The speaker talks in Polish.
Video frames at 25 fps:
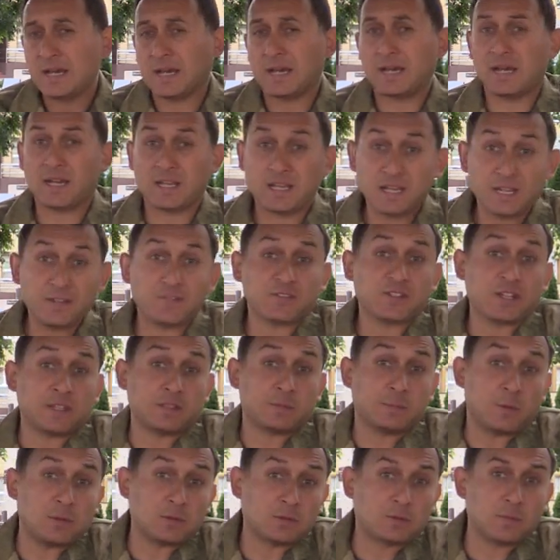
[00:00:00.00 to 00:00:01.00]
E, I w ten
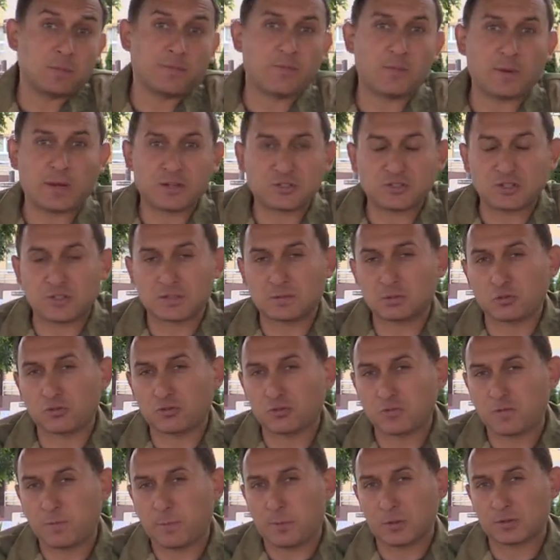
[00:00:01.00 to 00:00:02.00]
sposób właśnie
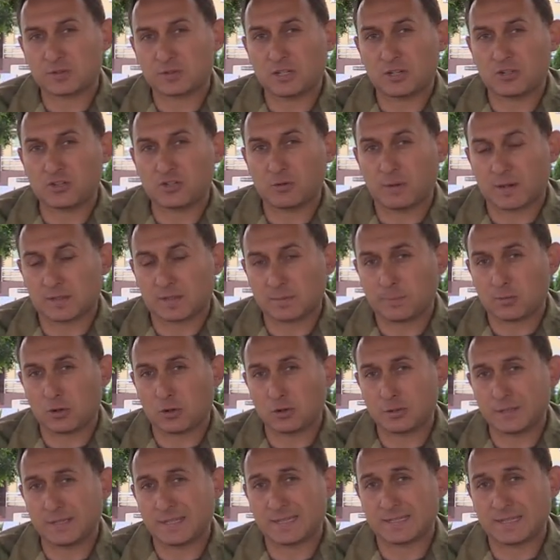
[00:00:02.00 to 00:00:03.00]
służył w polskich siłach
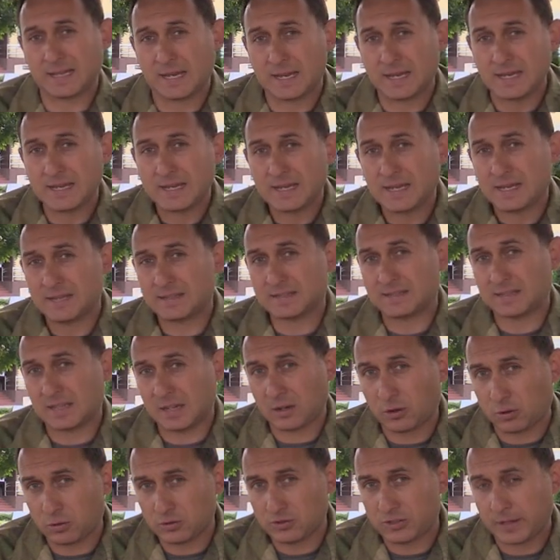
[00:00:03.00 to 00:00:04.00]
zbrojnych na
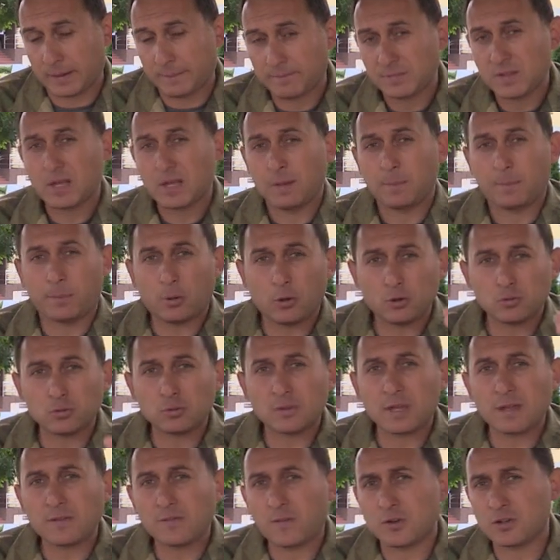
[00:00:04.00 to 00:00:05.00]
zachodzie. Po
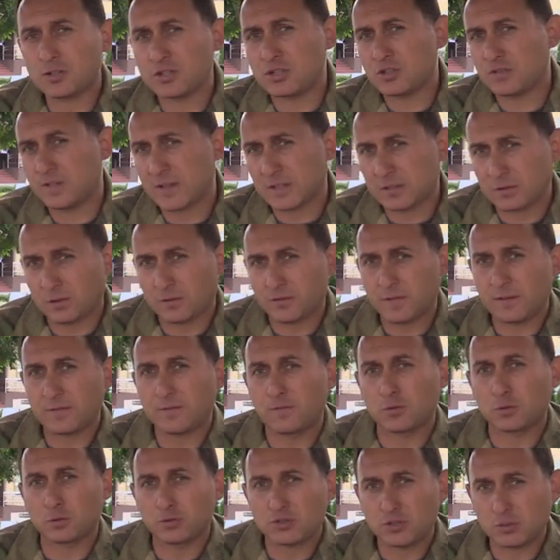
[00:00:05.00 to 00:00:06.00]
II wojnie światowej
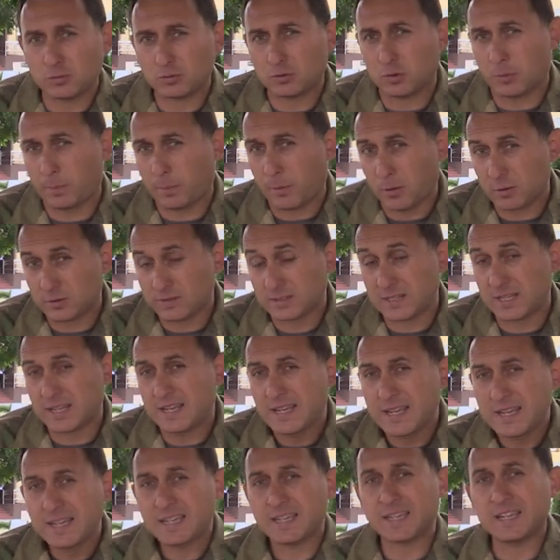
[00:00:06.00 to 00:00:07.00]
wrócił do Polski
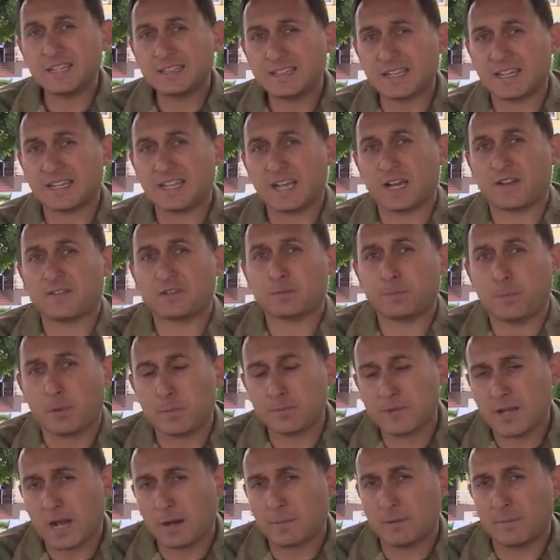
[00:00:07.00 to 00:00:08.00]
i tak jak
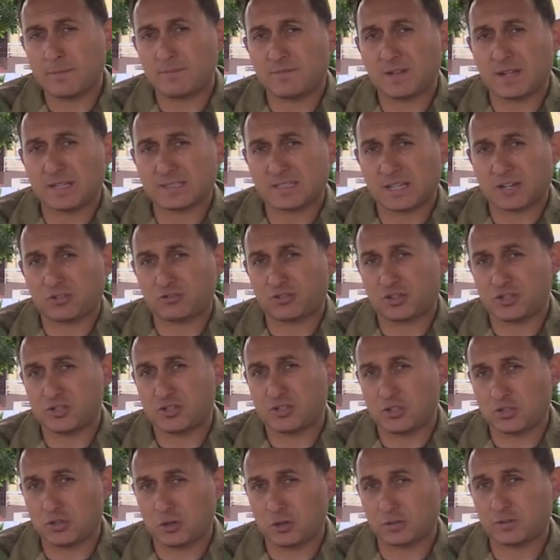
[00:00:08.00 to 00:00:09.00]
wspomniałem w latach
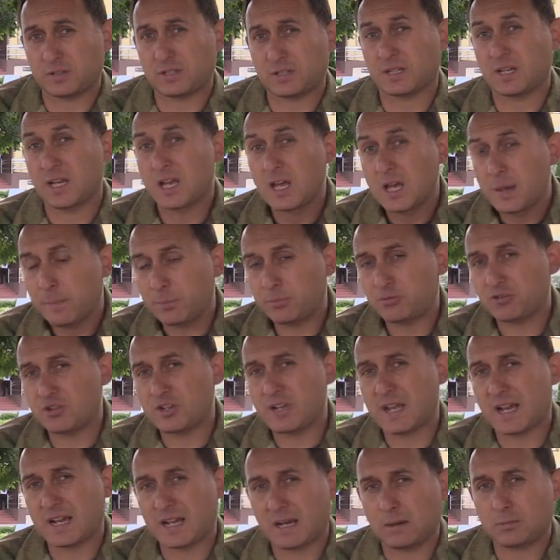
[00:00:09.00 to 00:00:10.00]
60.
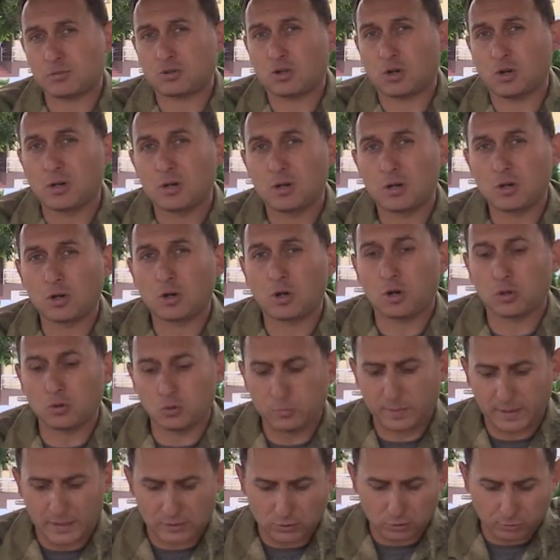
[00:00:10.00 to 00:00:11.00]
przyjechał do
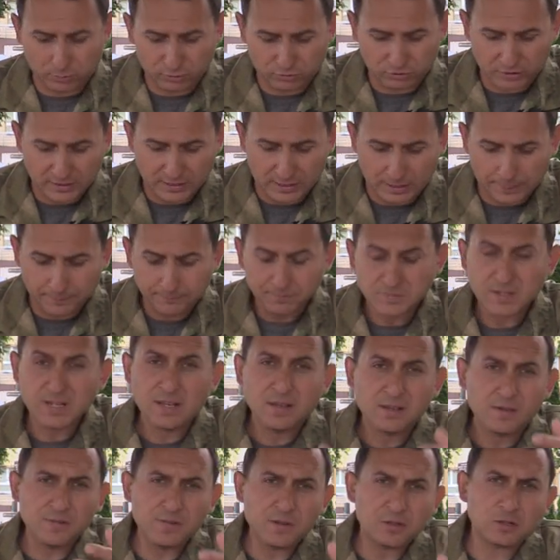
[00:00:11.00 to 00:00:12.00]
Golubia Dobrzynia.
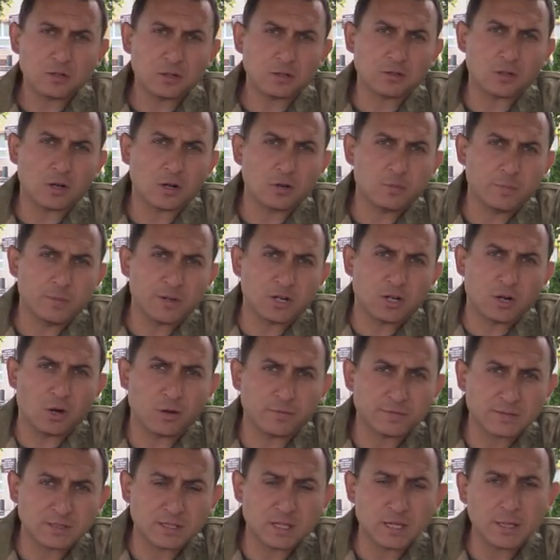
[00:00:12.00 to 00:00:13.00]
Witold
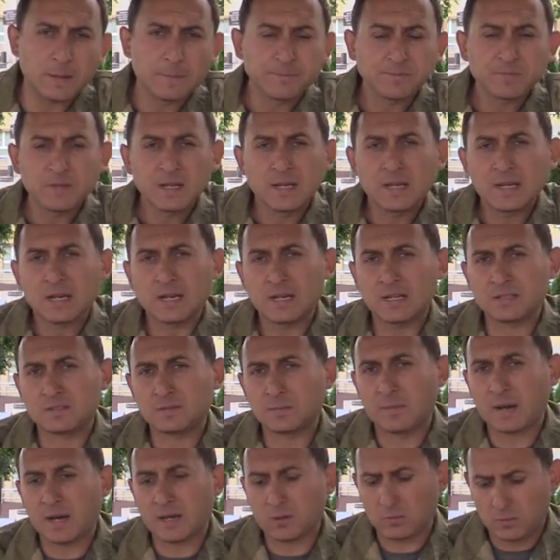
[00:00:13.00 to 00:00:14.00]
Olbrychowski e,
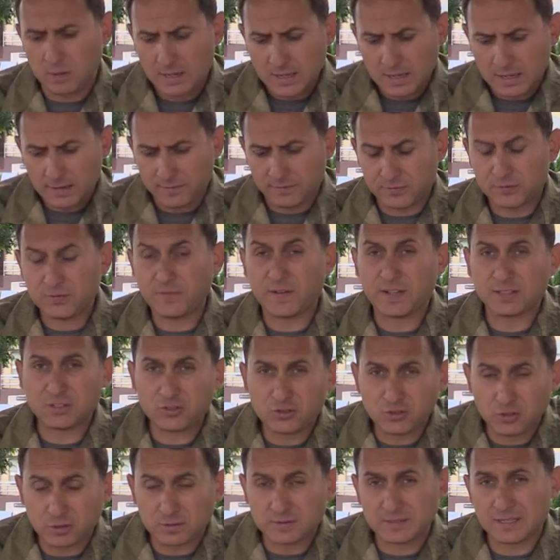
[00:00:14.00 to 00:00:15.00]
zmarł w
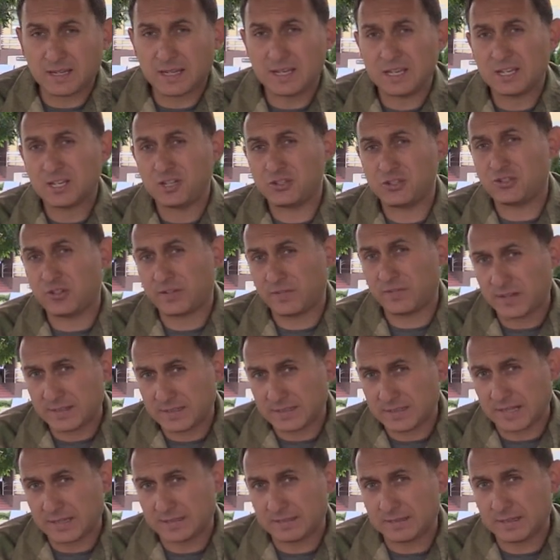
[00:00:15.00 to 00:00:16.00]

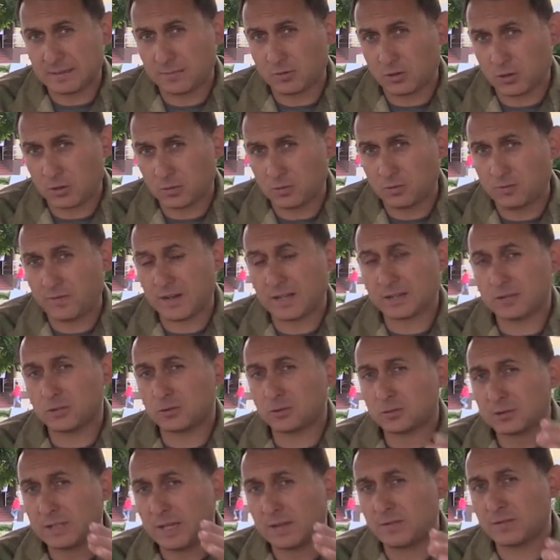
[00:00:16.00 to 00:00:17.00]
2019 roku. Warto
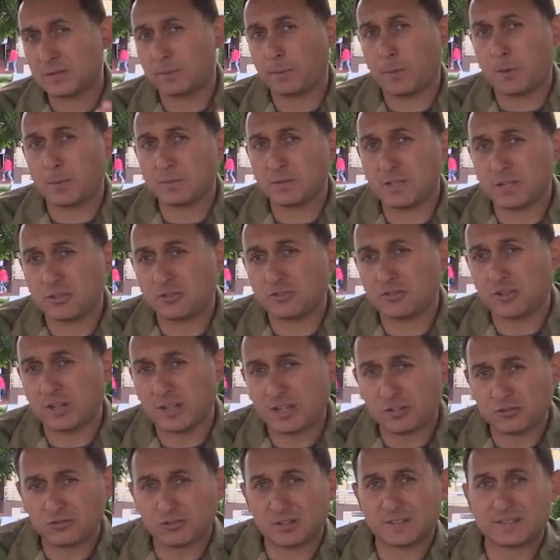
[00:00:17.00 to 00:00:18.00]
tutaj wspomnieć, że
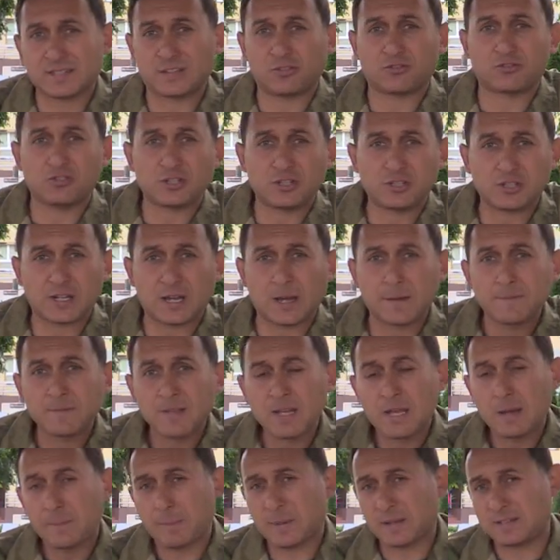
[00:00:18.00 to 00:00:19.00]
jeszcze za życia
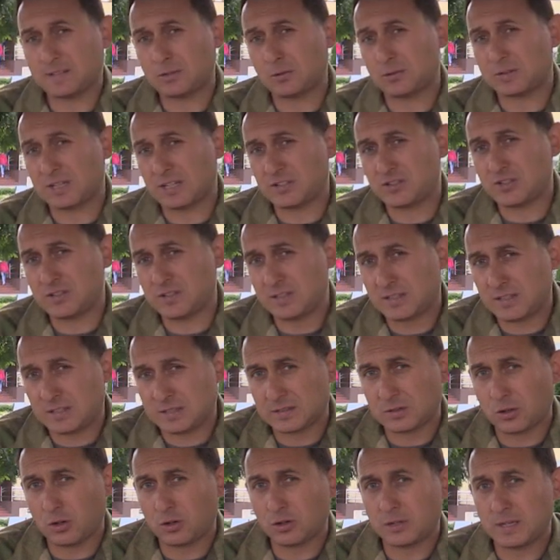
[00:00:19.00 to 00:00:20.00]
pasjonaci z
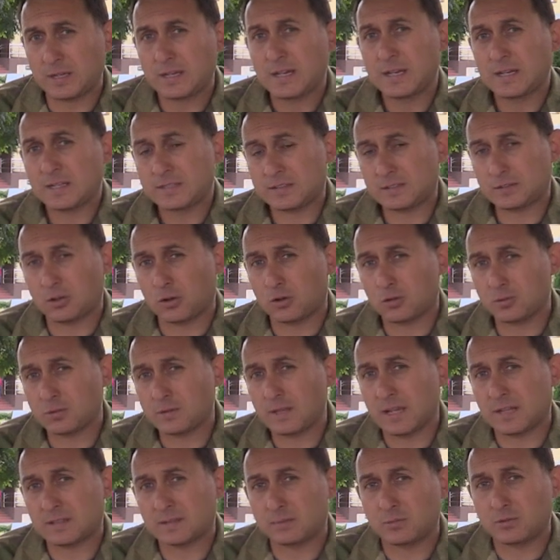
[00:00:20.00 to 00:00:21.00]
historii historii z
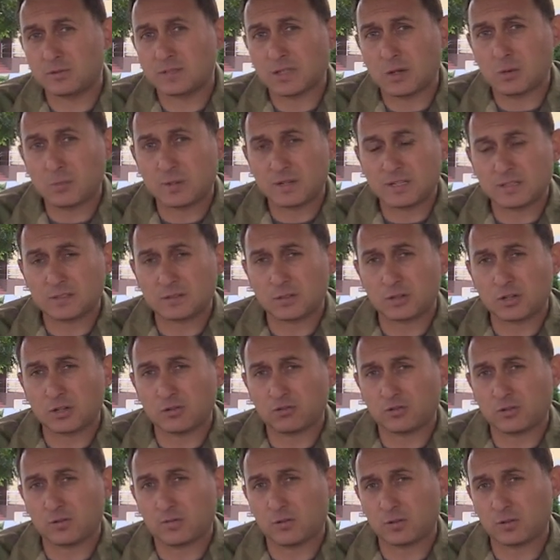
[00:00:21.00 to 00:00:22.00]
Torunia, z Muzeum
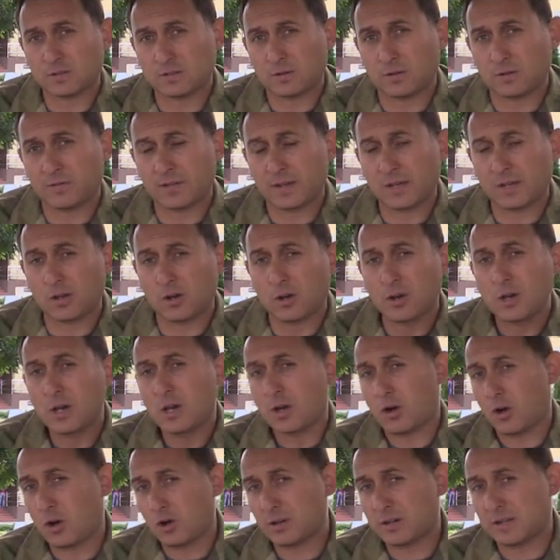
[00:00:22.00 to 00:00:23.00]
Historyczno-Wojskowego
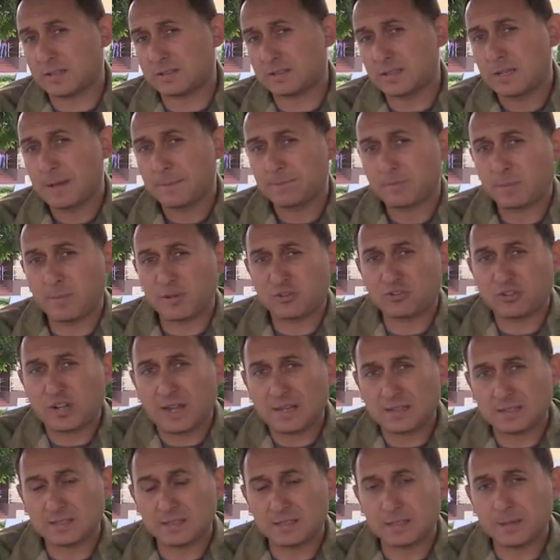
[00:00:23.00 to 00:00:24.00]
oraz
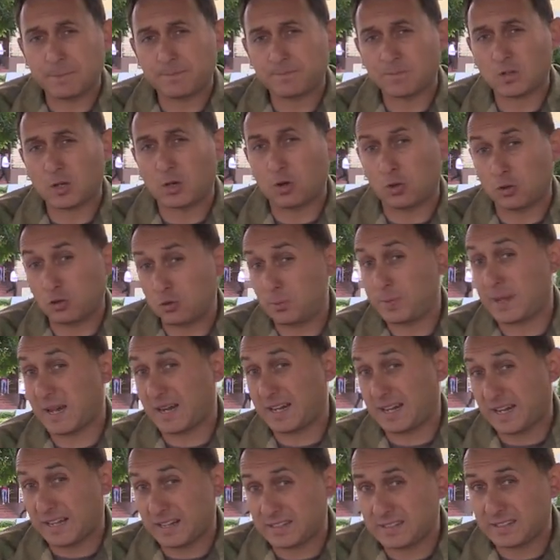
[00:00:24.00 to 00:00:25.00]
mieszkańcy Golubia,
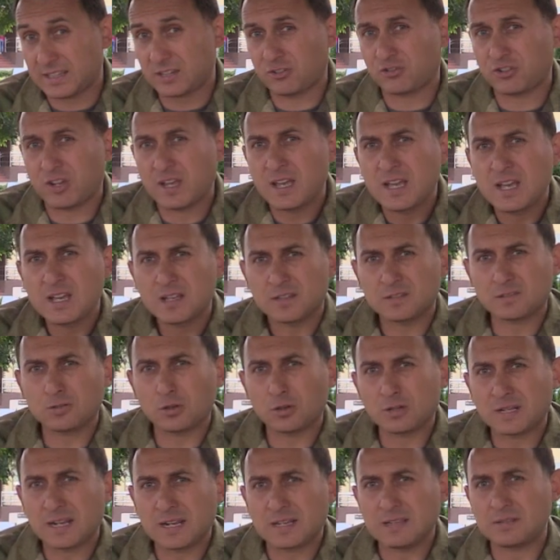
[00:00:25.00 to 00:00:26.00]
harcerze
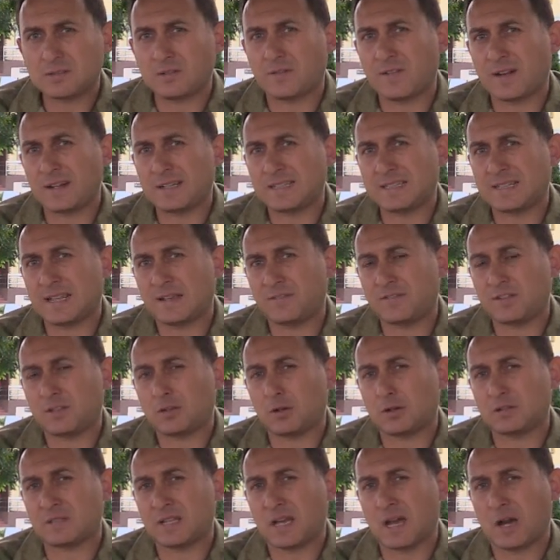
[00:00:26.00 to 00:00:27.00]
zorganizowali dla
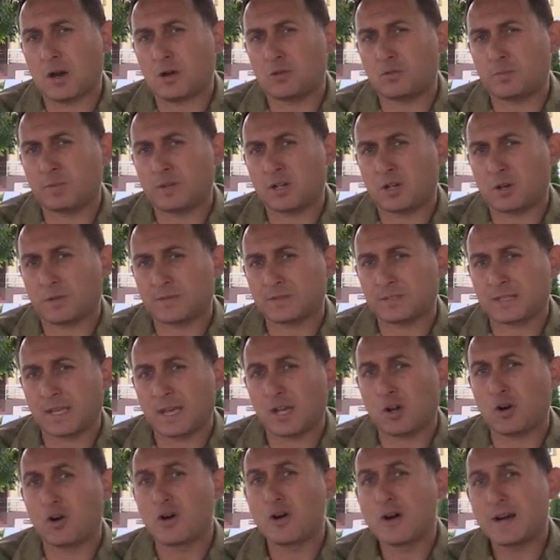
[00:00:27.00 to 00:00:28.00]
Witolda
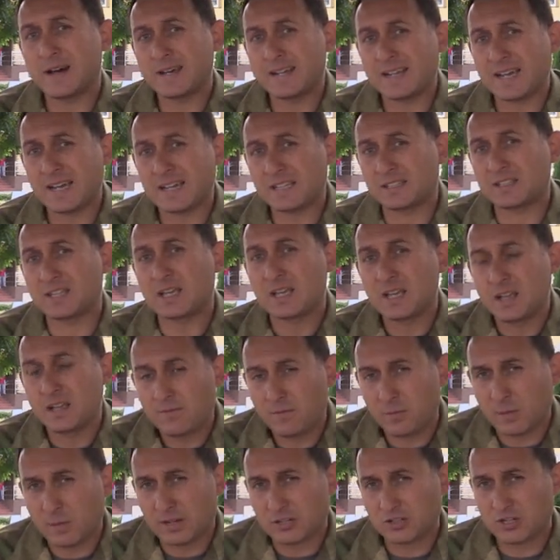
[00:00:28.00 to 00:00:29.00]
Olbrychowskiego rajd
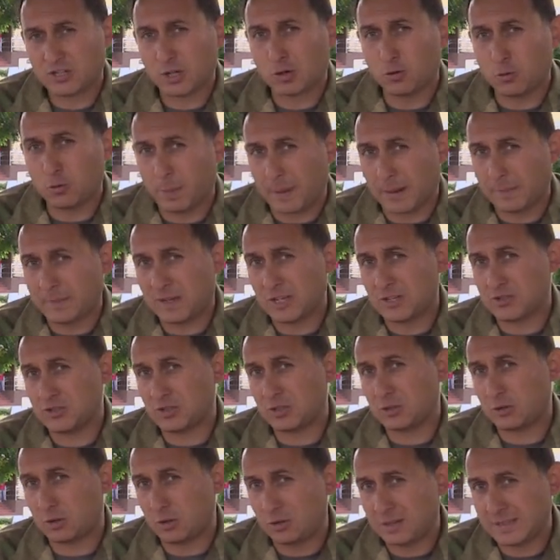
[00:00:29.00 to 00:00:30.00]
właśnie ku
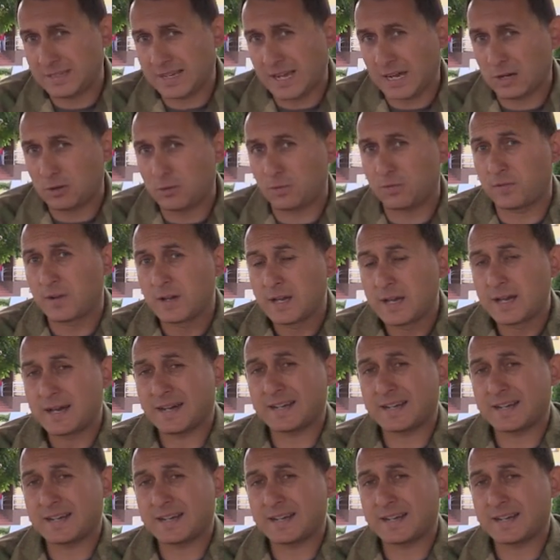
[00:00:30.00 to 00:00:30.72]
pamięci doliniaków.